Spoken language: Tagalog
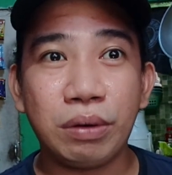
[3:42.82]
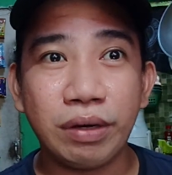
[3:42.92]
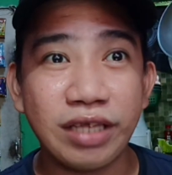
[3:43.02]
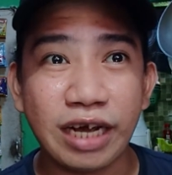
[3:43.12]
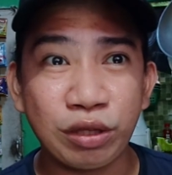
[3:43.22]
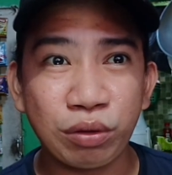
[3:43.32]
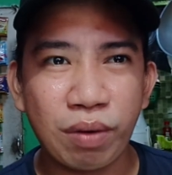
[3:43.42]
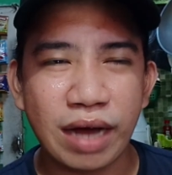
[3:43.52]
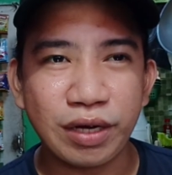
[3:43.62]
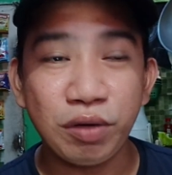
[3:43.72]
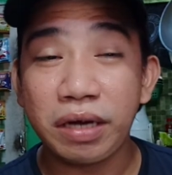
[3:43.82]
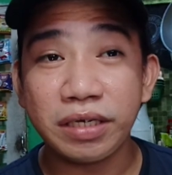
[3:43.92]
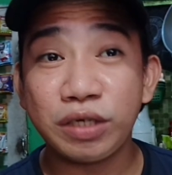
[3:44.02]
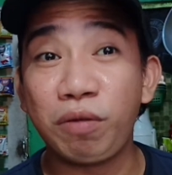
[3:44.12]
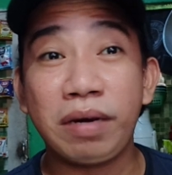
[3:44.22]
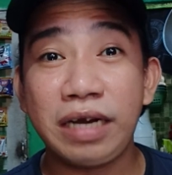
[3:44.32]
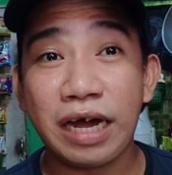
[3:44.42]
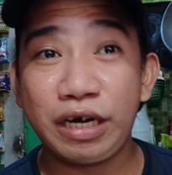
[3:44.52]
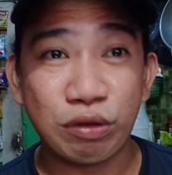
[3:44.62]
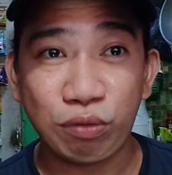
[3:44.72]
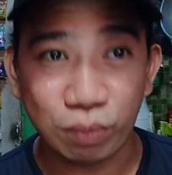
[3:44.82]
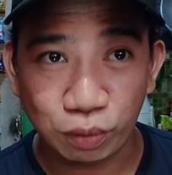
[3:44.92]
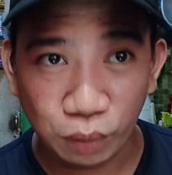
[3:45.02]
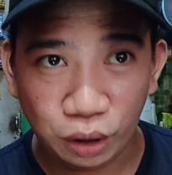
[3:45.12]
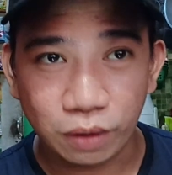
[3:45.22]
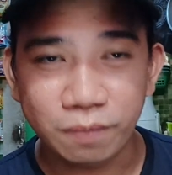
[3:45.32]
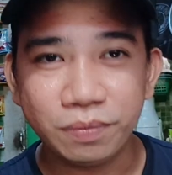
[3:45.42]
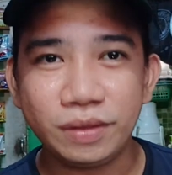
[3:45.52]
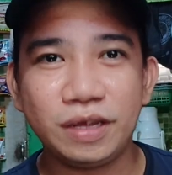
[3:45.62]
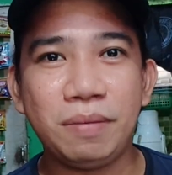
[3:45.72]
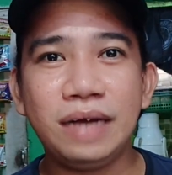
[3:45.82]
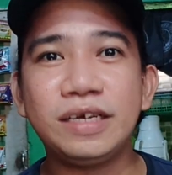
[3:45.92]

hindi katotohanan yun kasi sobrang laki ng tubo mo ba diba?